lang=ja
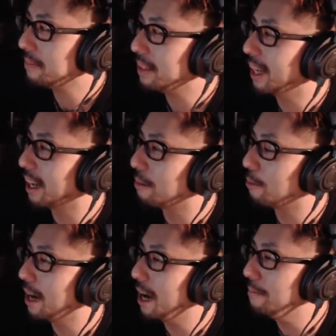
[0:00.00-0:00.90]
だからも
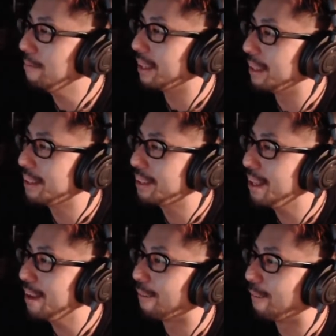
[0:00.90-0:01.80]
う勘弁し
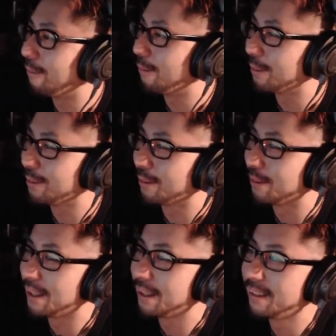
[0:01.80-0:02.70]
てよ本当に、